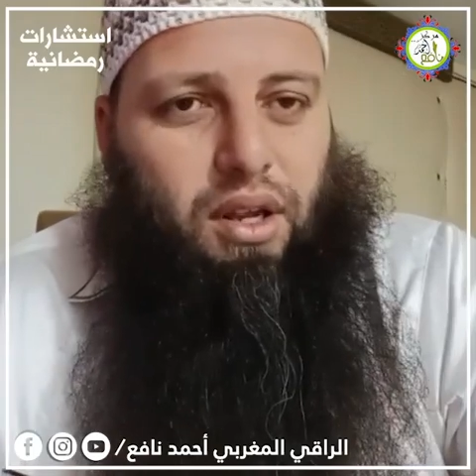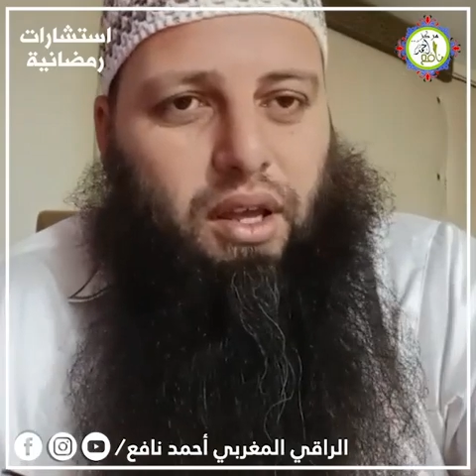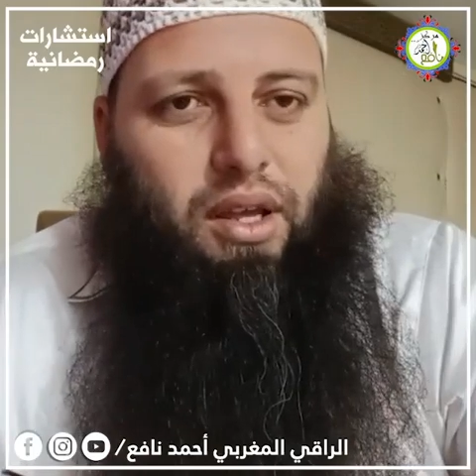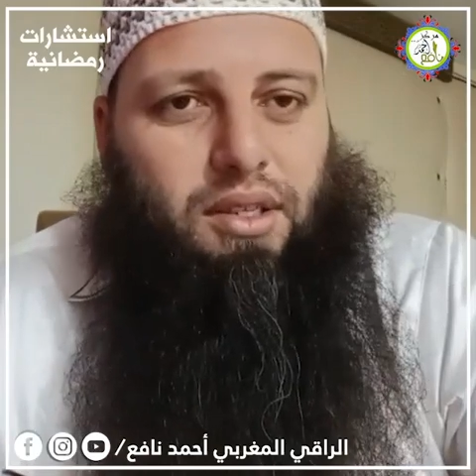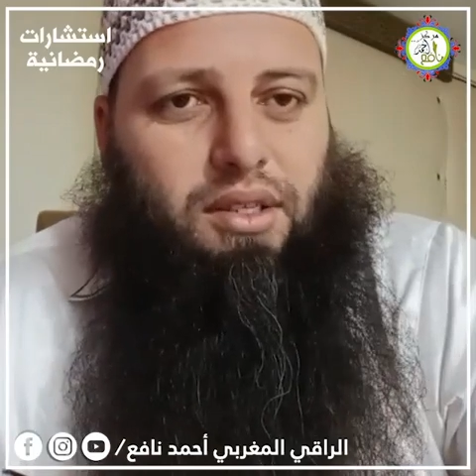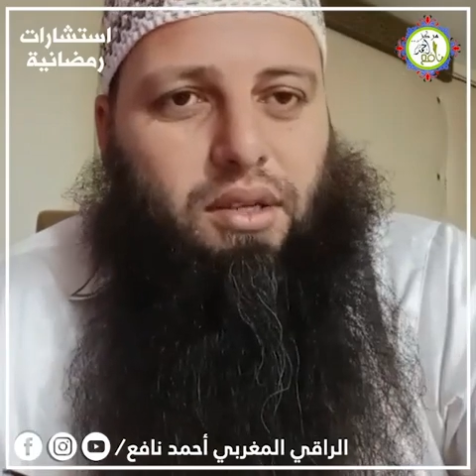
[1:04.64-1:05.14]
الله
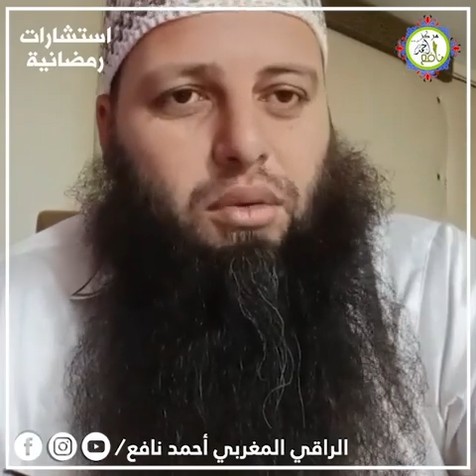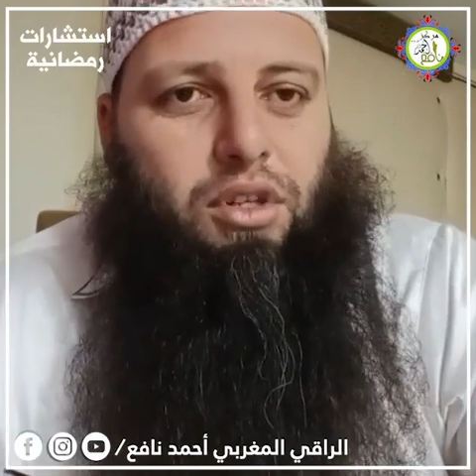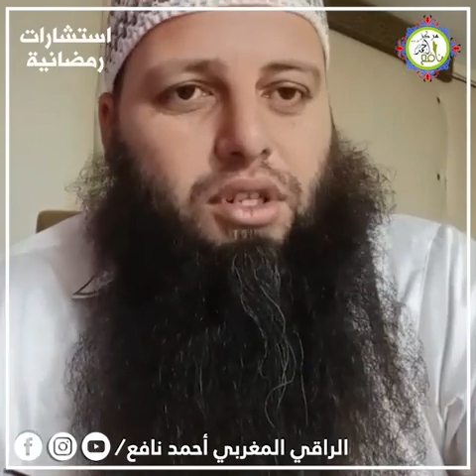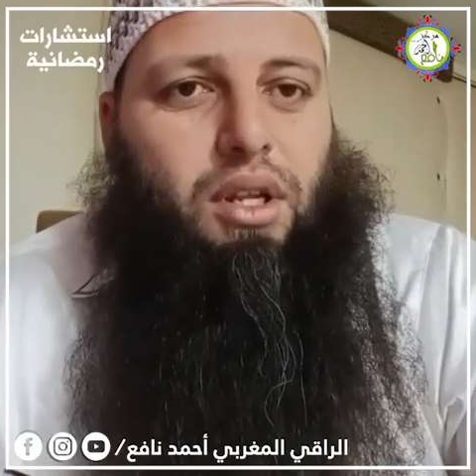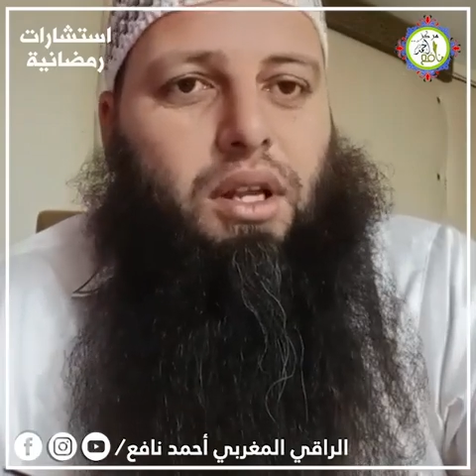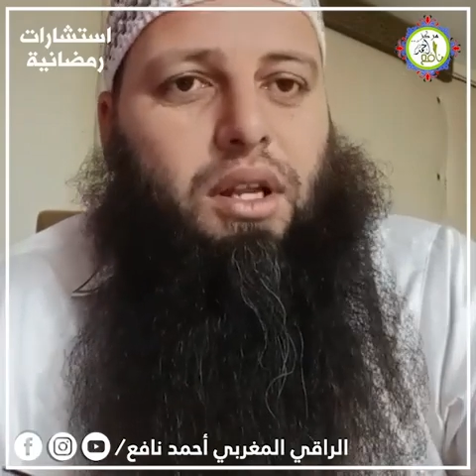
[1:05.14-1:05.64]
عز
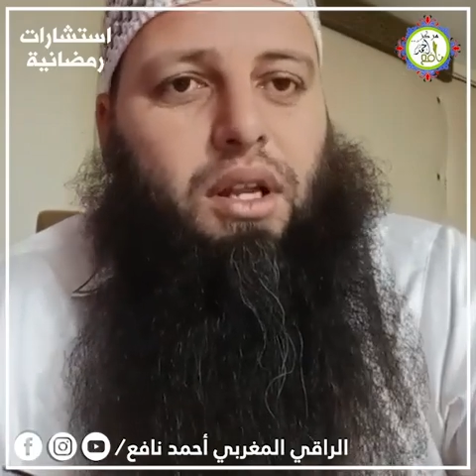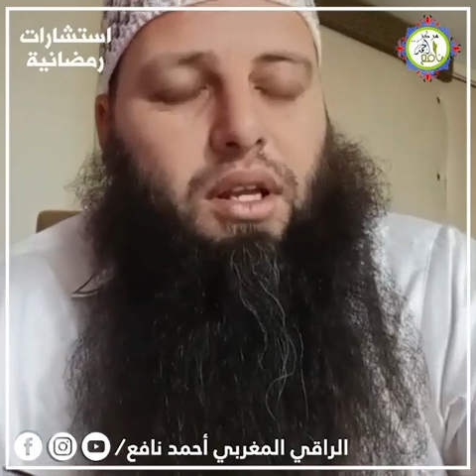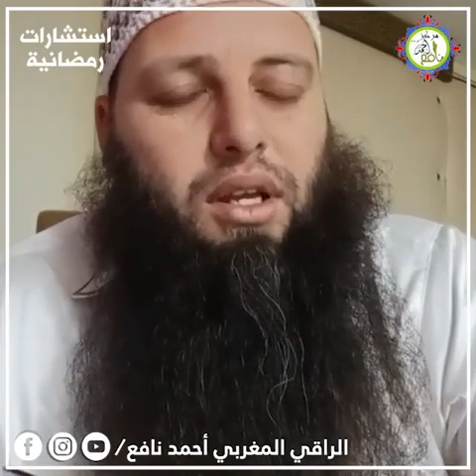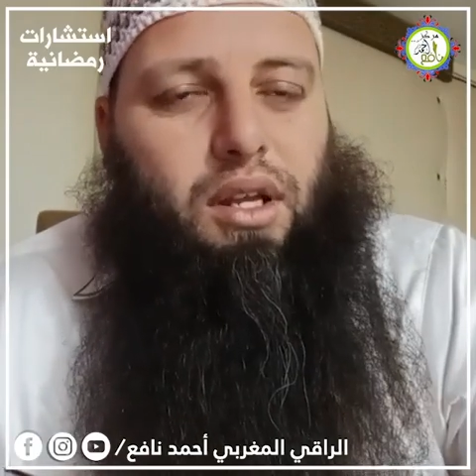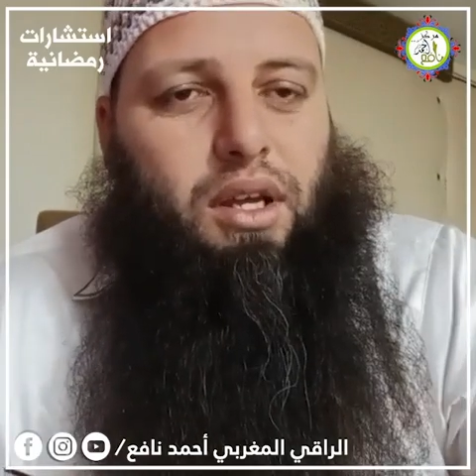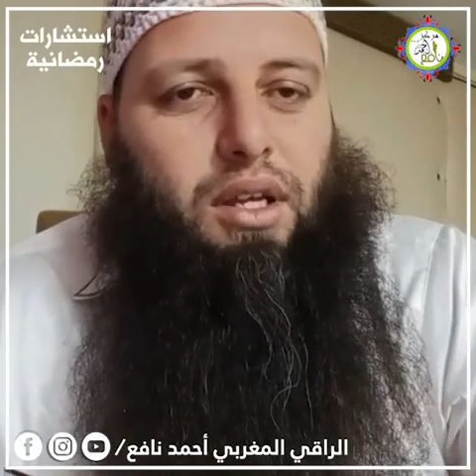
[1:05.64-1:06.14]
وجل
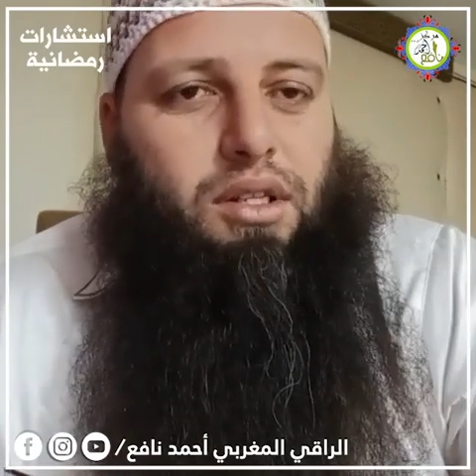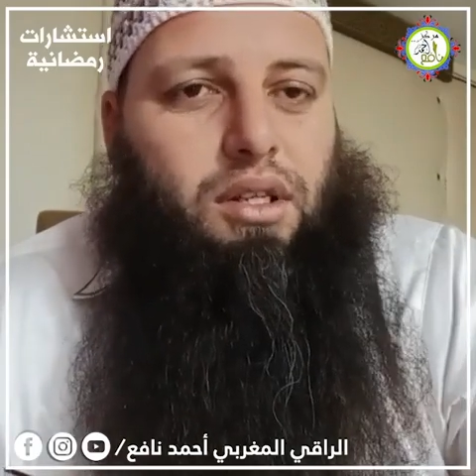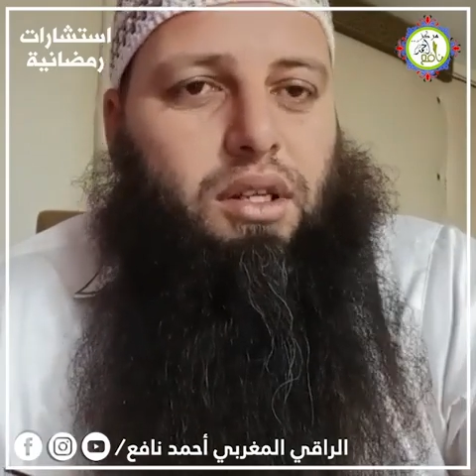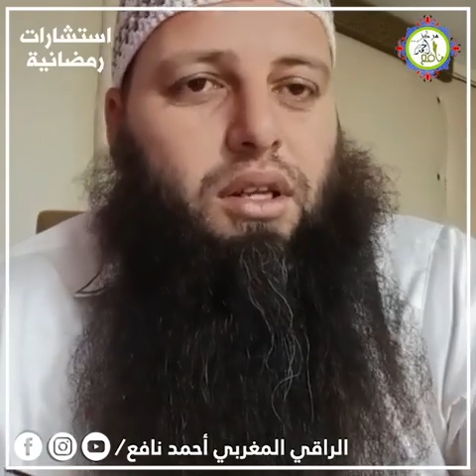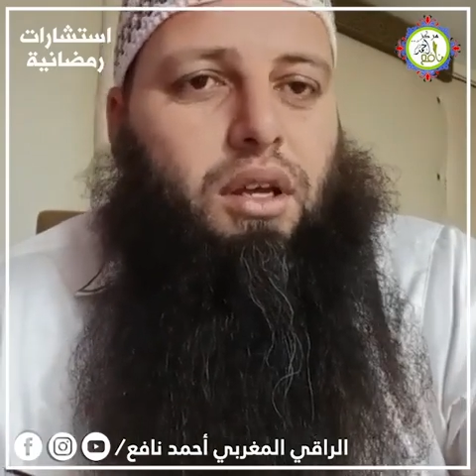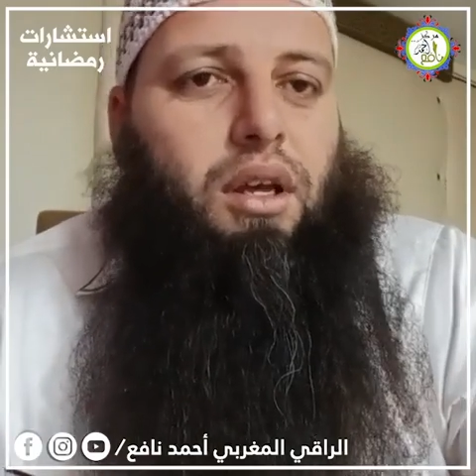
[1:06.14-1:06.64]
للعلاج